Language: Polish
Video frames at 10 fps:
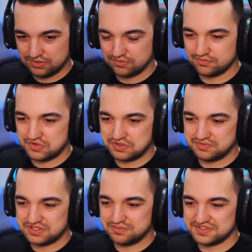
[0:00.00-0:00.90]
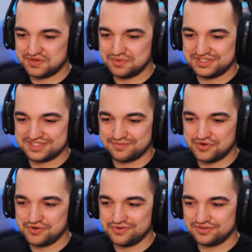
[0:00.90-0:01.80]
możemy sobie zdobyć
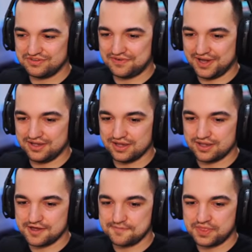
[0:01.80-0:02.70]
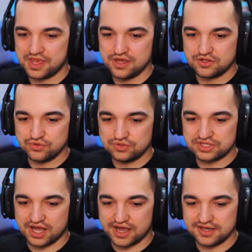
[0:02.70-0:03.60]
samochód i fajnie, nie?
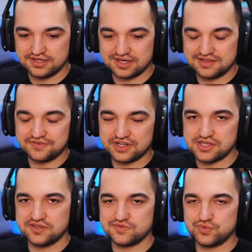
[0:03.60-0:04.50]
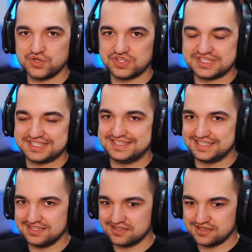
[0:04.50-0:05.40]
Tutaj rywalizujesz z
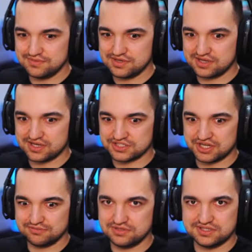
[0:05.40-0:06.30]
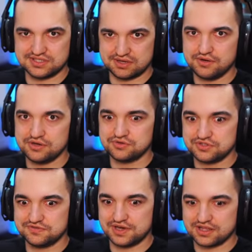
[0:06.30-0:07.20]
innymi graczami z całego
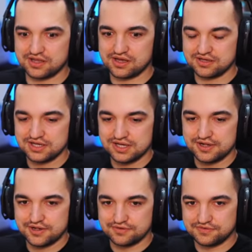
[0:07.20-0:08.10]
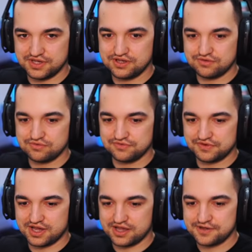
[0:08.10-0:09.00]
świata w Dekru
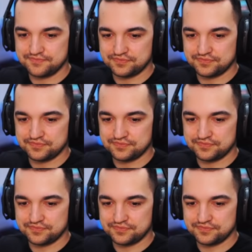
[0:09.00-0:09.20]
2